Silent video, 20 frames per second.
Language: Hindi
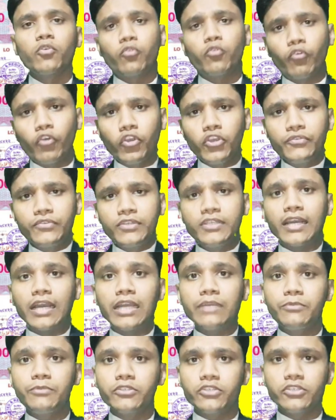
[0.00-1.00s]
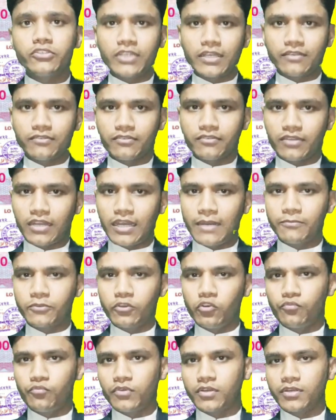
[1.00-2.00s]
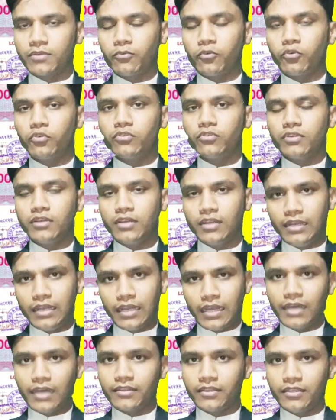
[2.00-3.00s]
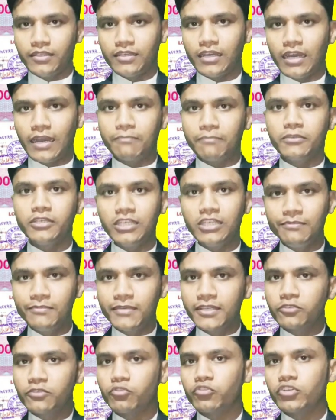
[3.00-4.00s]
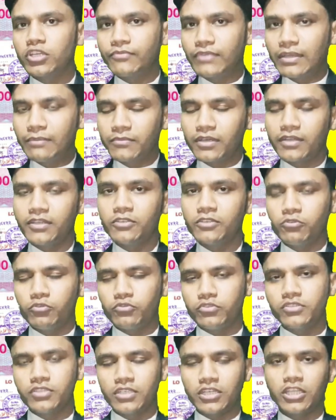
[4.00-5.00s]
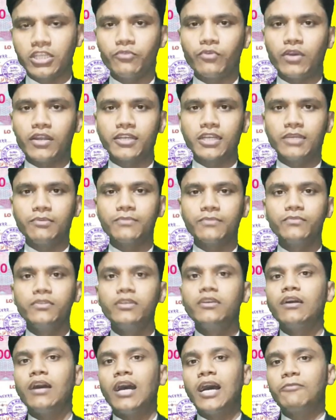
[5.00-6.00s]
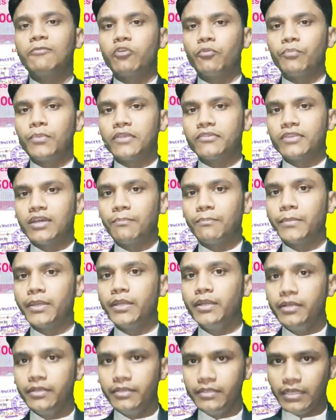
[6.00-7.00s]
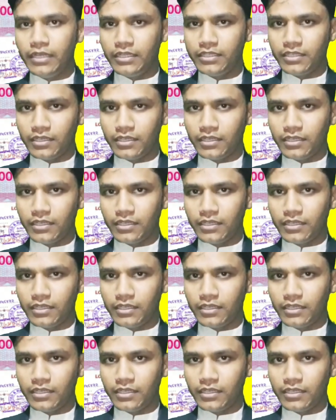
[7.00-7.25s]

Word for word: कोई भी आईपीसी सेक्शन आपके ऊपर वो लगाती है आपकी इमेज को डिफेम करने की कोशिश करती है वाट एवर आपको पैसा पे नहीं